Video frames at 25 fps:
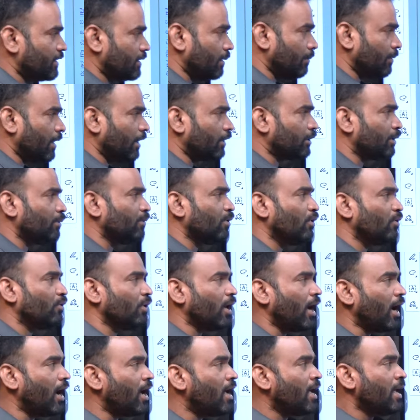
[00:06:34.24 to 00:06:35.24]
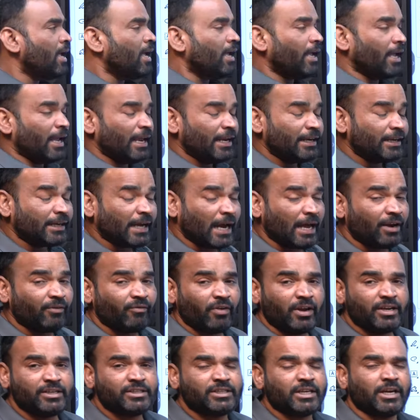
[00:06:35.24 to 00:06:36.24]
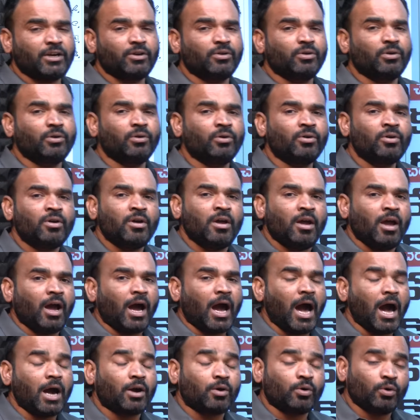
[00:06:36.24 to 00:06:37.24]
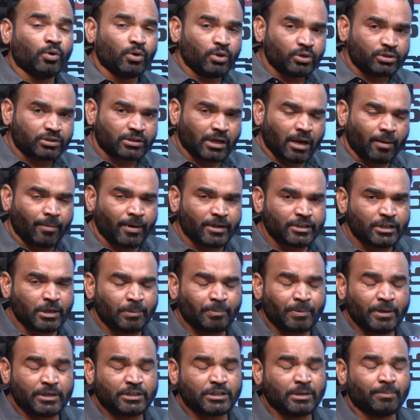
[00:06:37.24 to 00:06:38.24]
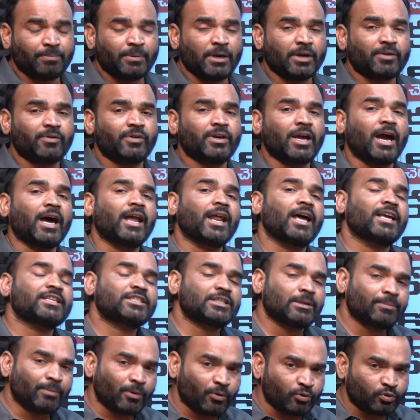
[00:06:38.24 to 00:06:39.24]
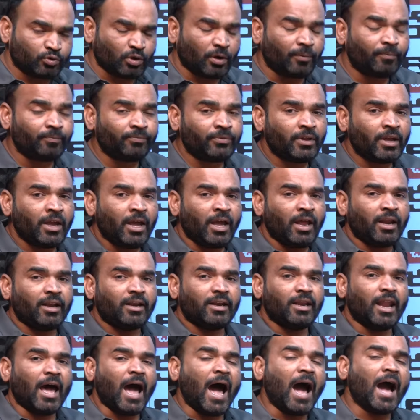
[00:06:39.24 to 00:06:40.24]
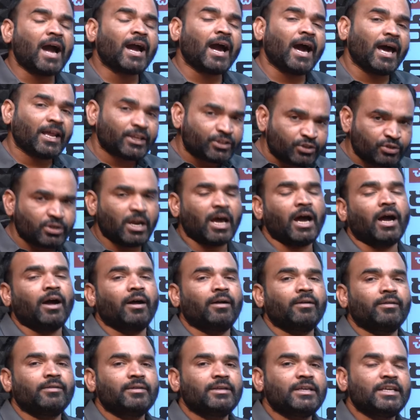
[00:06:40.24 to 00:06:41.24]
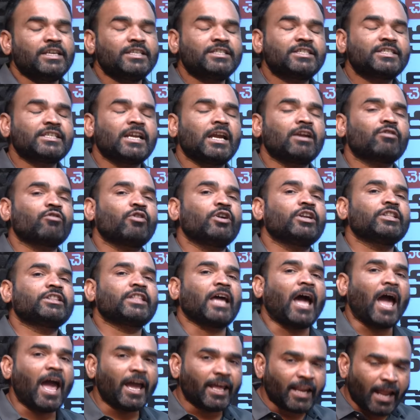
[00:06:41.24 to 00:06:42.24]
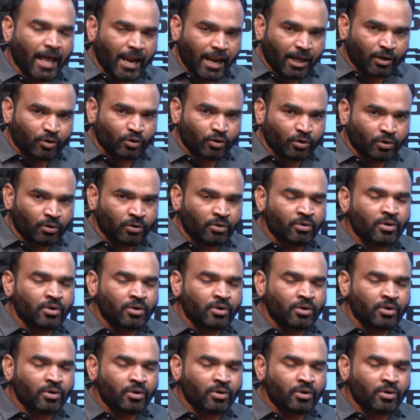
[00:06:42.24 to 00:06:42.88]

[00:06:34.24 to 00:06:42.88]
చేస్తాం గతంలో కూడా ఎన్ కన్వెన్షన్ను కూలుస్తామని చెప్పేసి చెప్పినటువంటి ఆ రాష్ట్ర ప్రభుత్వం నాగార్జున ఇచ్చినటువంటి తాయిలాలకు